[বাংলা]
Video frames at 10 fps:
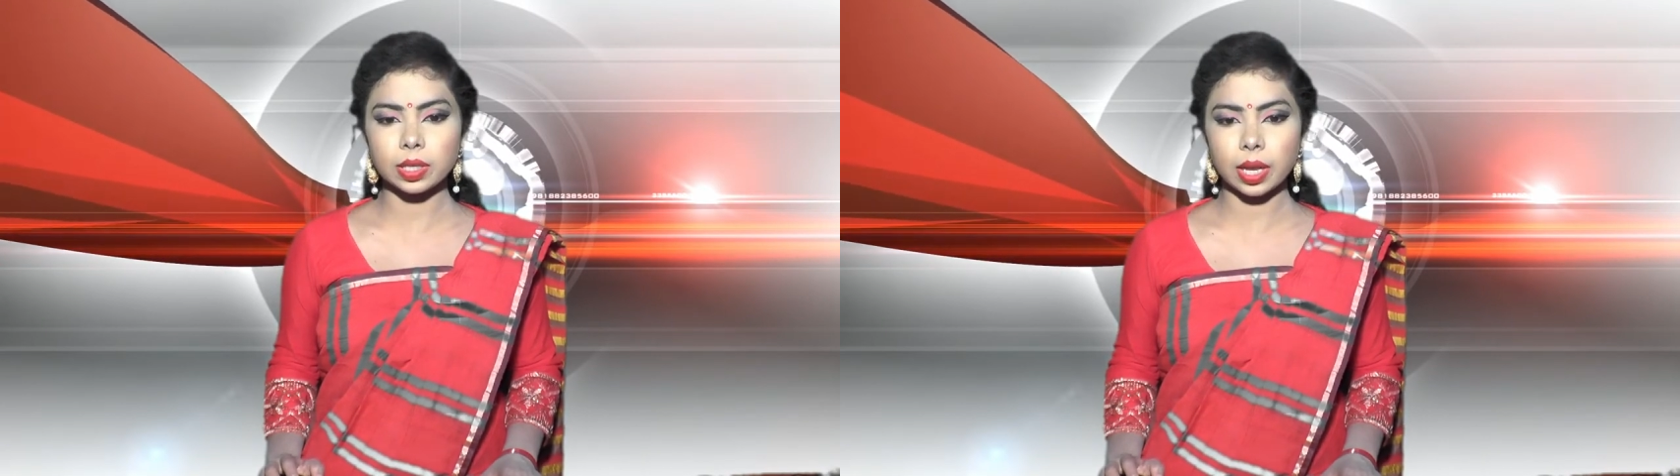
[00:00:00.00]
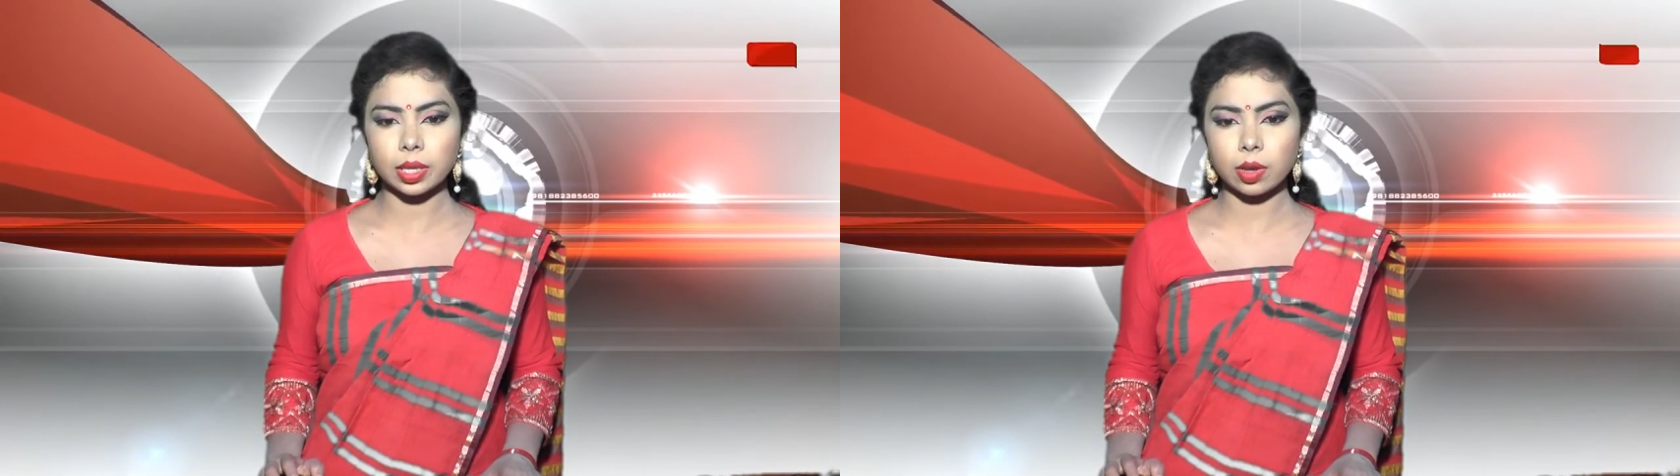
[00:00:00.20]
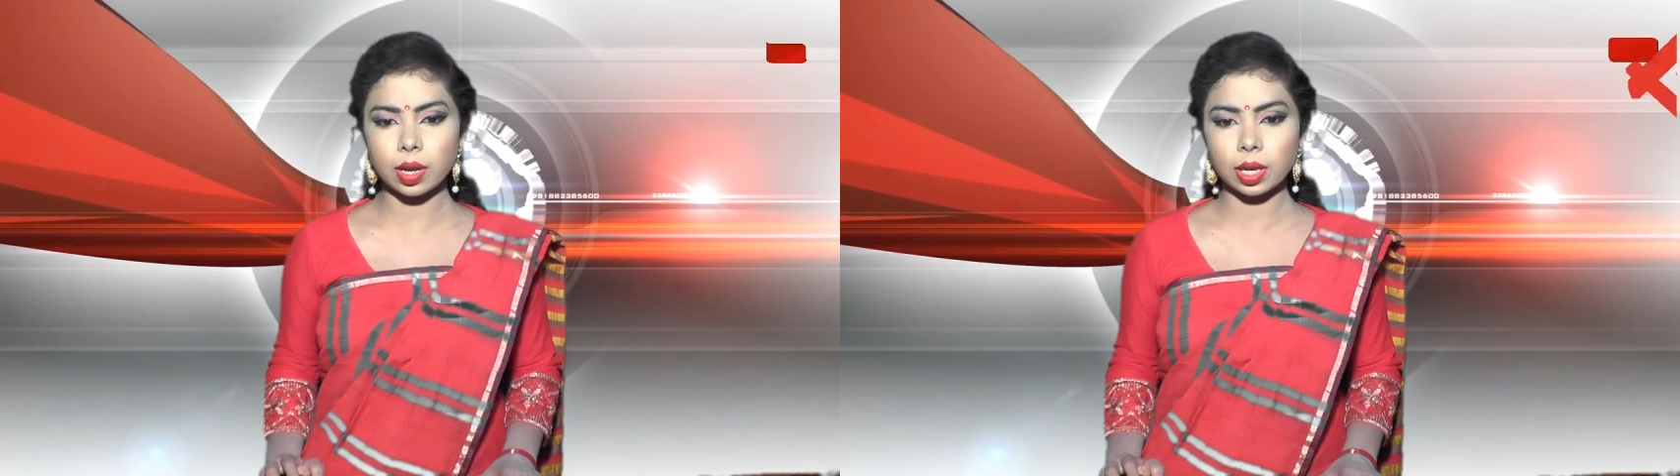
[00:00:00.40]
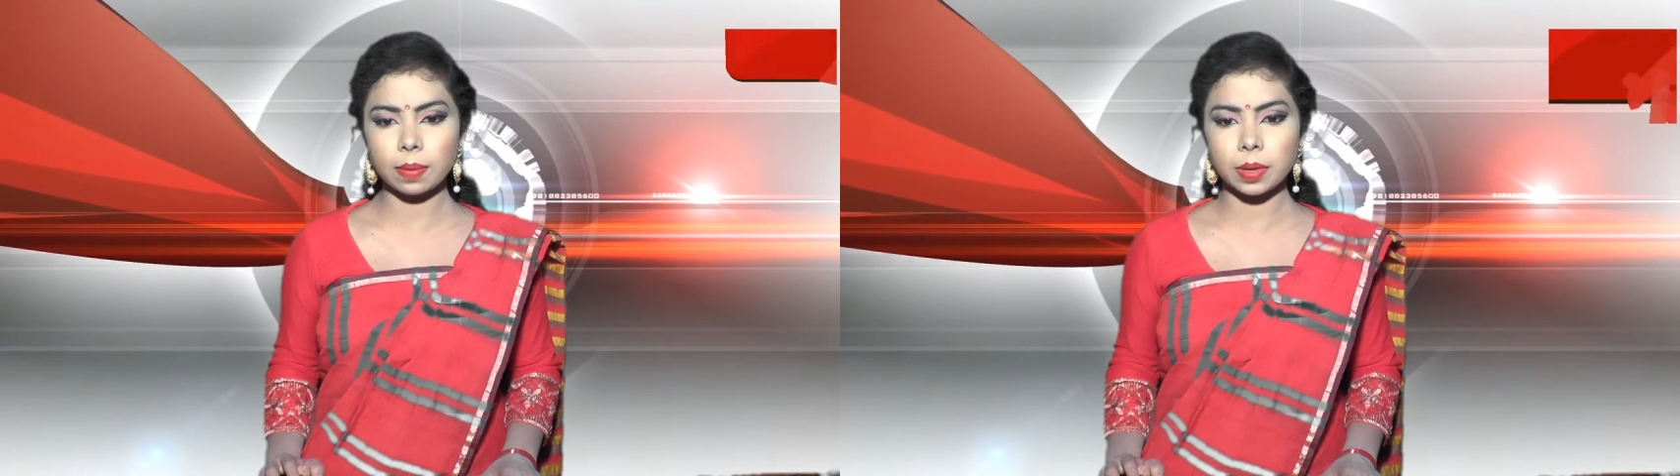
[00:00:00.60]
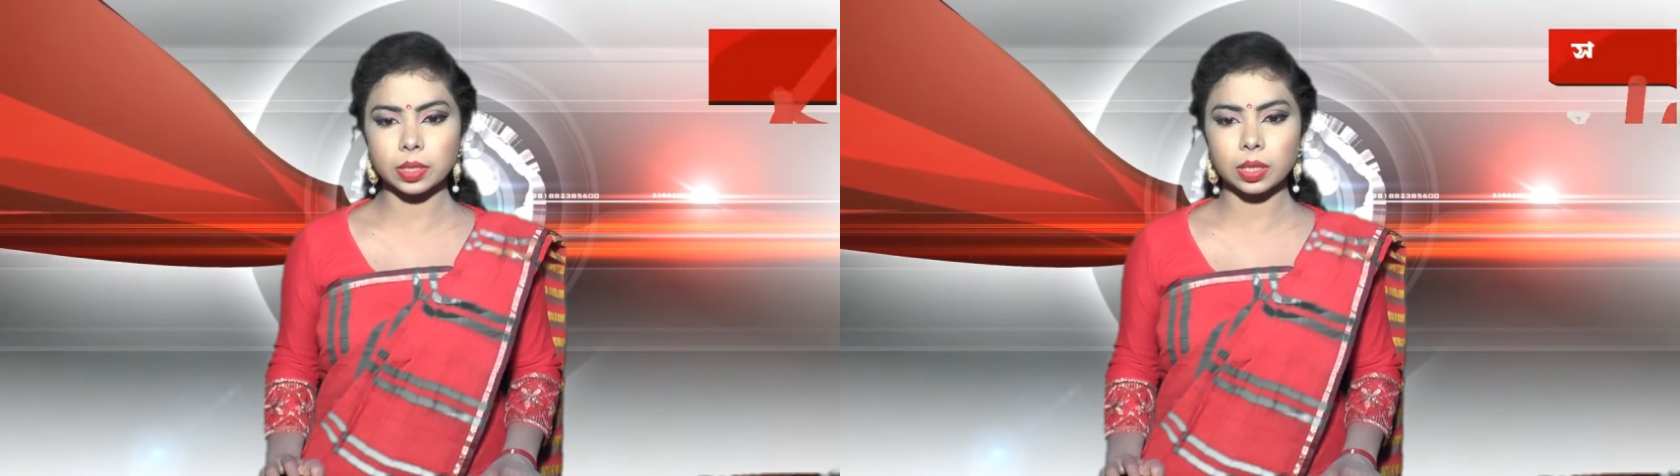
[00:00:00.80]
স্থানীয়
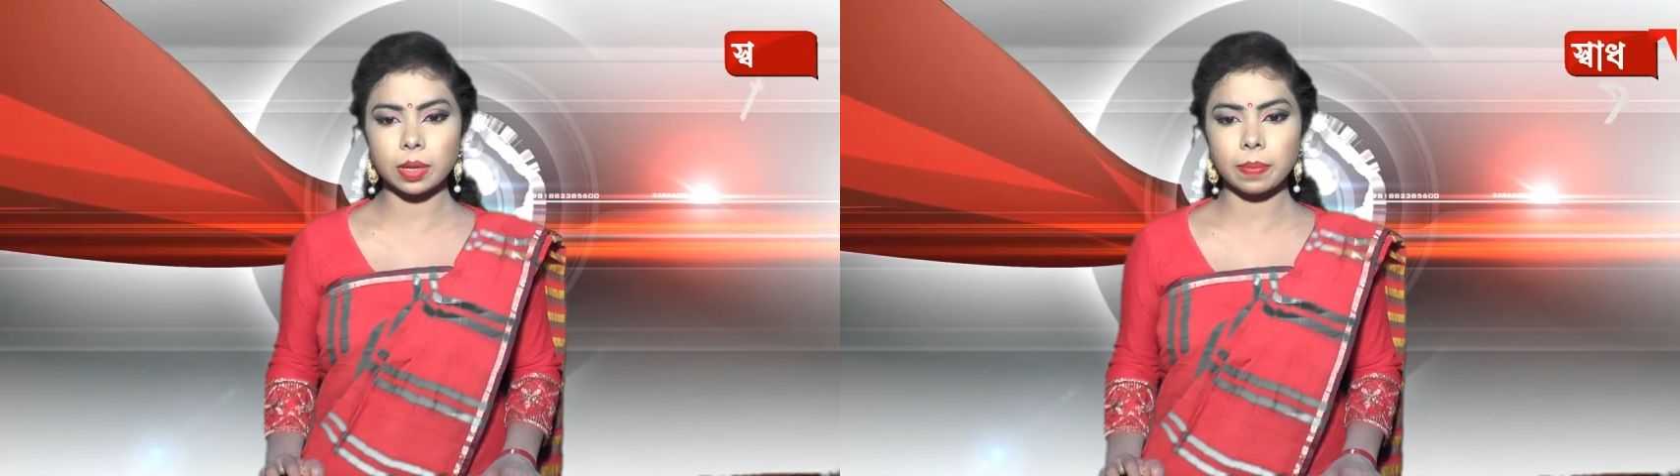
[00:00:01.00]
এলাকাবাসীদের